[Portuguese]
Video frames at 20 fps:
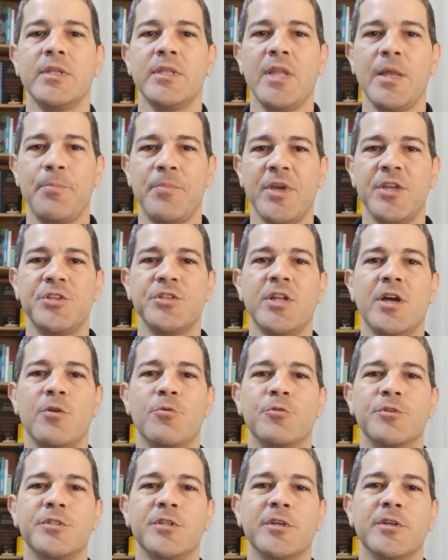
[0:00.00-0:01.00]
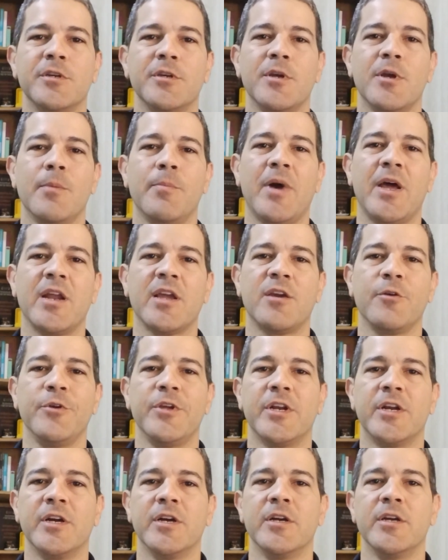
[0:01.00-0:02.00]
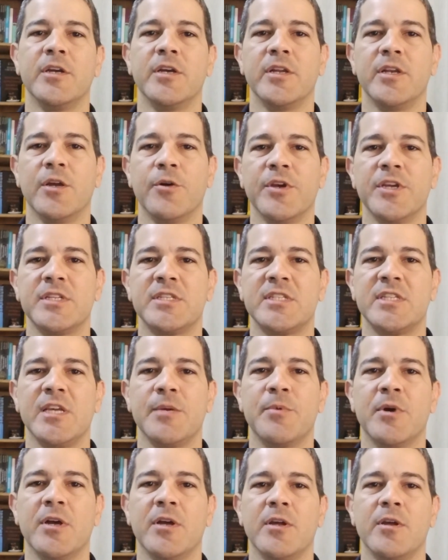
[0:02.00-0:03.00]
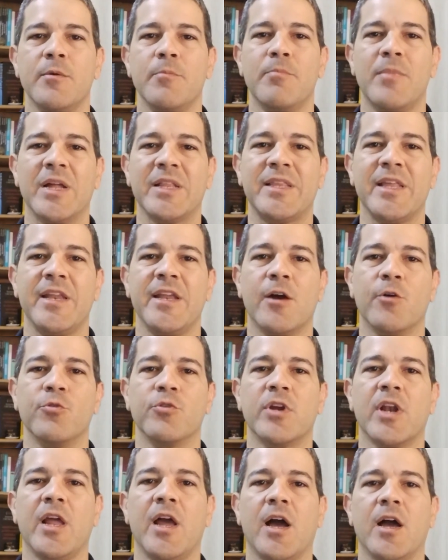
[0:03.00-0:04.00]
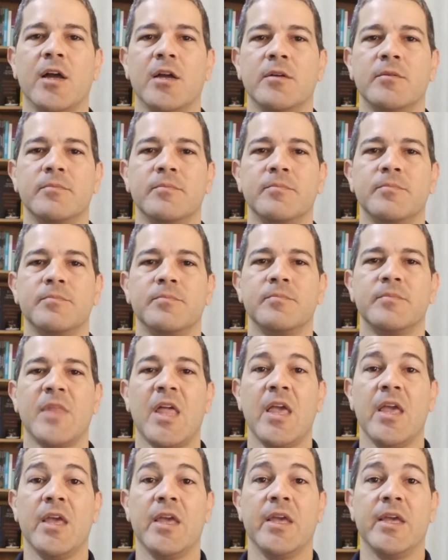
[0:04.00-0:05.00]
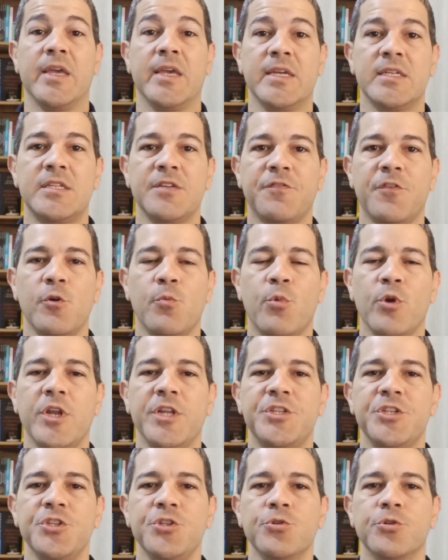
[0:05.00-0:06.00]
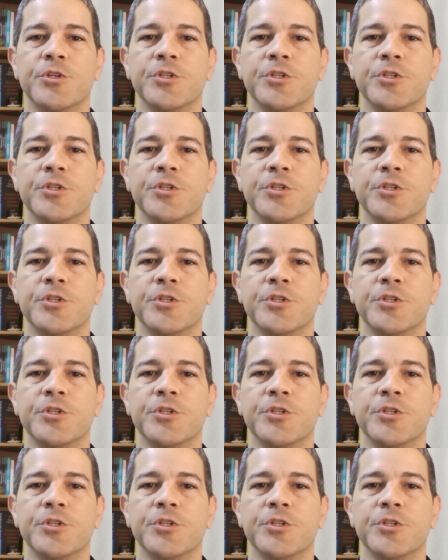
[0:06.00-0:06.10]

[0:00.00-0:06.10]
depende da Rússia para que o Irã não receba material nuclear. Esse foi o boletim de